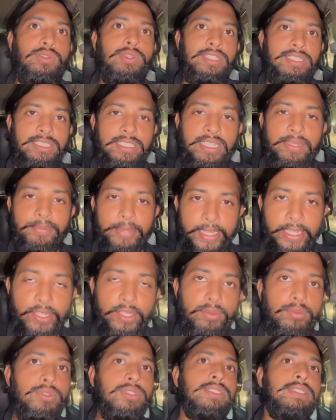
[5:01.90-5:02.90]
লগেজ নিয়ে বাইরে
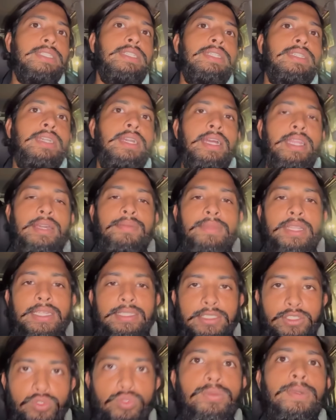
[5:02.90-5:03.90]
উঠছি আর আমরা
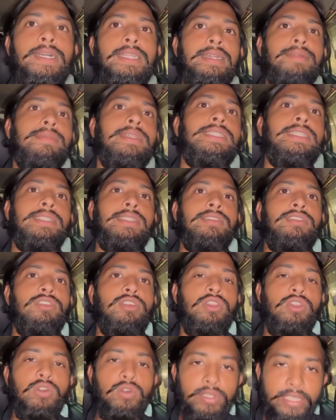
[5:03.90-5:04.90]
আসছি উবারে আমরা যেতেছি
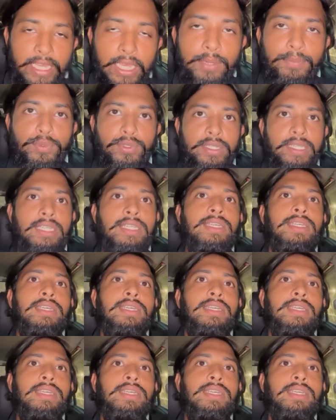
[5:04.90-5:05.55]
হলো এয়ারপোর্টে